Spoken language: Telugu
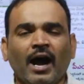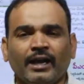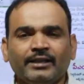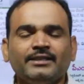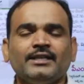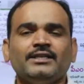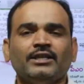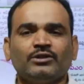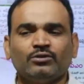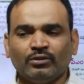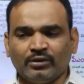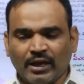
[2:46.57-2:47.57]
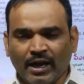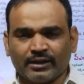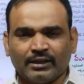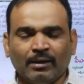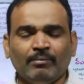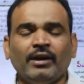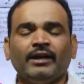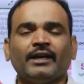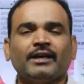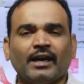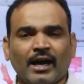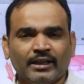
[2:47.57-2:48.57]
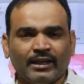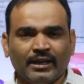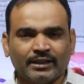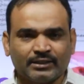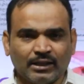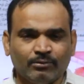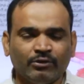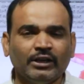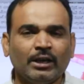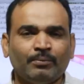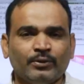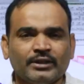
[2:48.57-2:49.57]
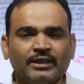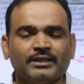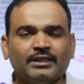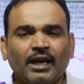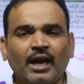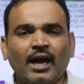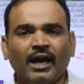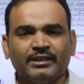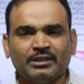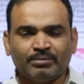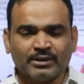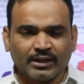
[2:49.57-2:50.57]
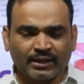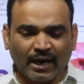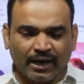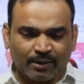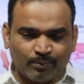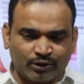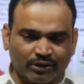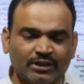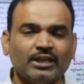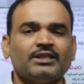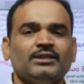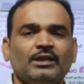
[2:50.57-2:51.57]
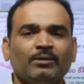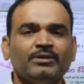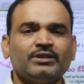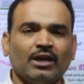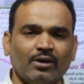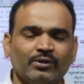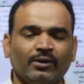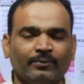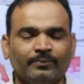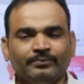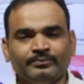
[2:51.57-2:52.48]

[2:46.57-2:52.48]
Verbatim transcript: హల్చల్ చేస్తూ నాకు ఎమ్మెల్యే టికెట్ నాదే నెక్స్ట్ టైము నేనే పోటీ చేస్తా అని చెప్పి అక్కడ క్యాడర్ మొత్తం చేసి నిర్మిస్తూ ఉన్నారు